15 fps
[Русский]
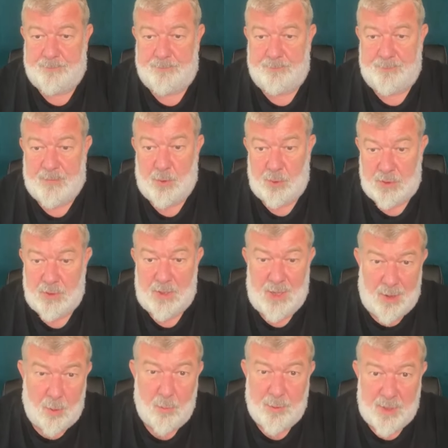Ну, это
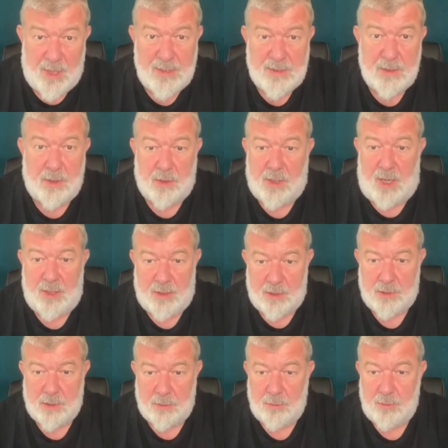я упростил,
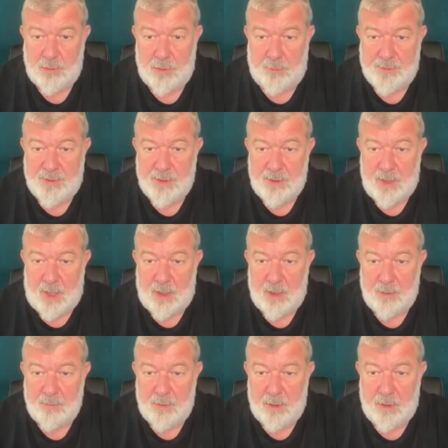конечно, но, собственно, так
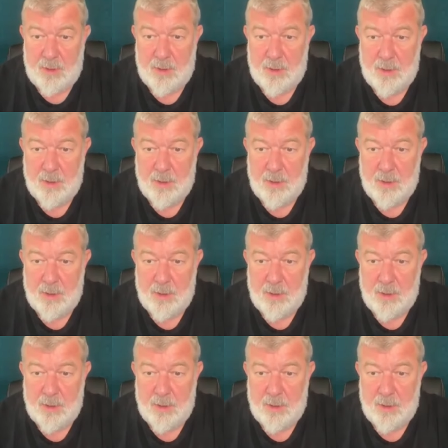и было.